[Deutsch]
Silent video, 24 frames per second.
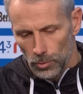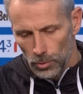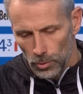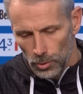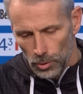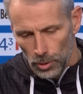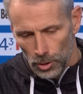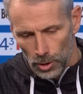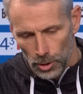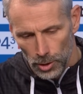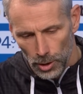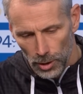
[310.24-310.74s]

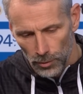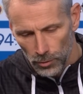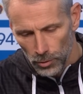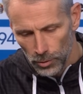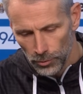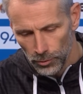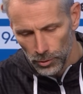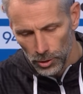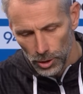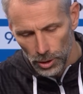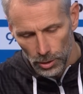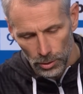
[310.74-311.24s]
Ja, da
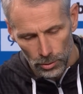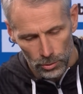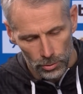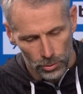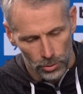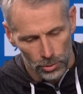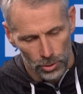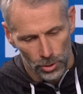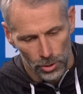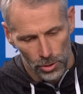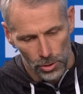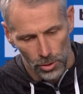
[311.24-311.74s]
wollen wir hin
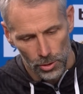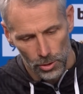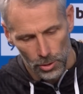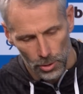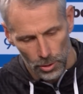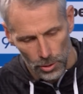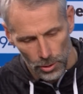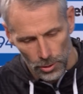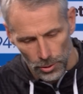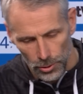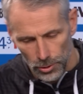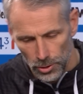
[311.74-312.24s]
und das
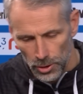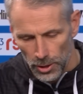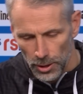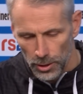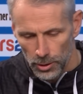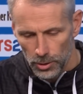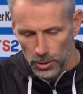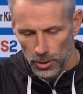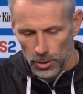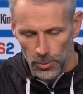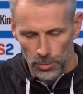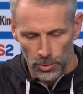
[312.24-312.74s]
äh,
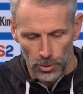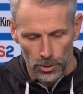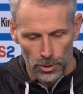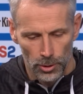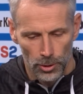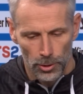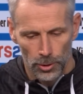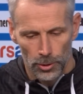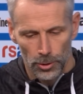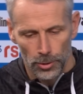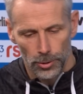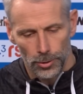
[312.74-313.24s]
zeigt, dass
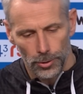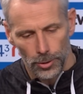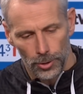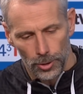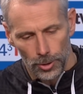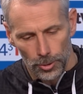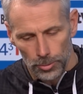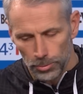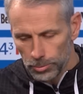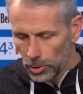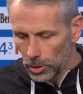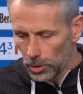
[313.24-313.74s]
wir
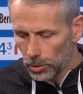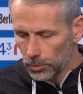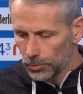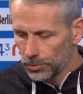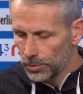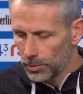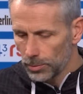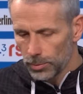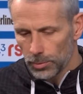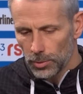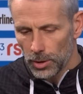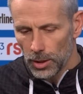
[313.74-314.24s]
ähm, auf
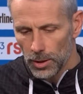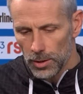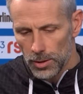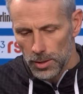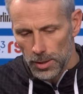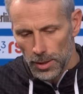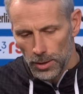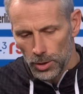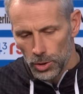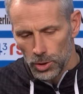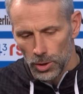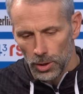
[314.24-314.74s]
einem ganz
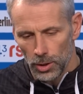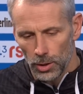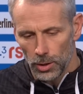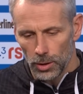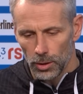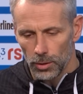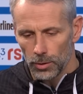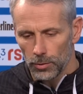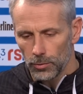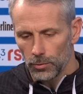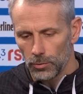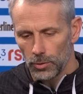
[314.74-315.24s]

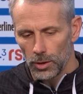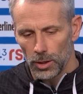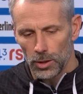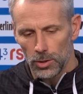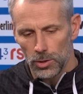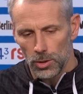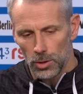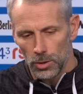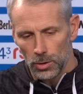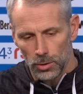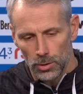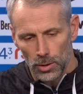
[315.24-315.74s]
anständigen Weg
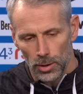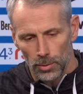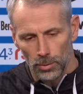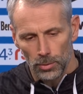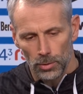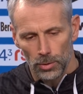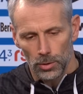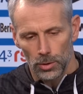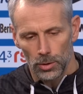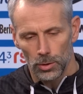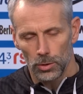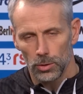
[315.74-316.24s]
sind.
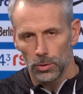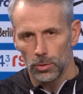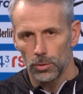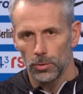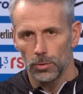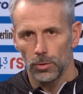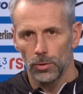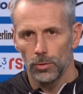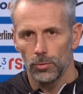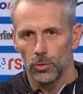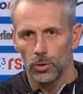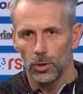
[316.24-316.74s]
Aber ich
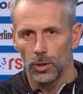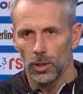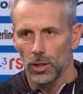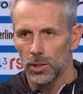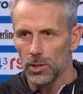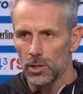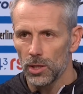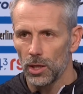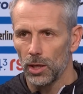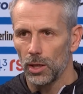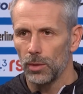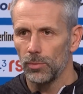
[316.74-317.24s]
äh, würde
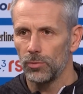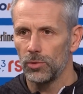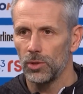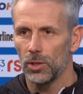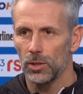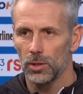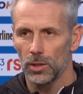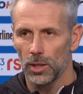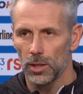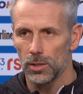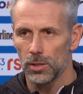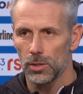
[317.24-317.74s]
ganz gerne am
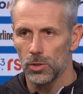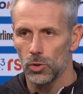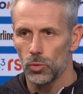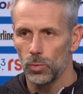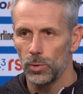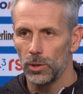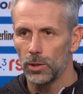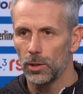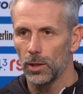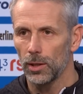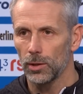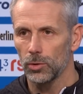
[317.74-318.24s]
34.
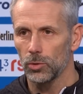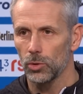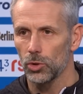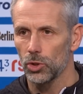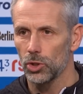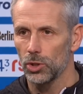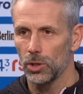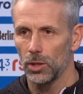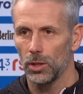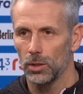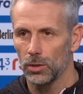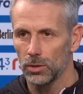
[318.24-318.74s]
Spieltag dort
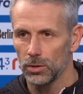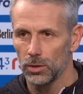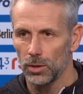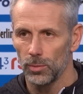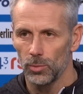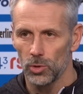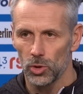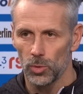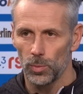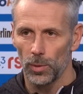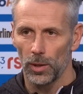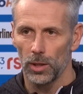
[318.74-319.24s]
stehen.
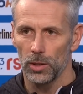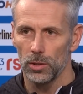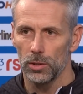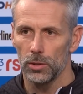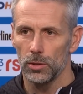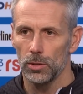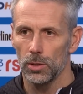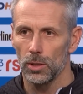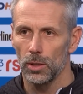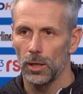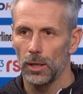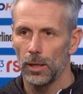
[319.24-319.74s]

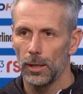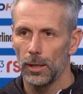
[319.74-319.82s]
Dementsprechend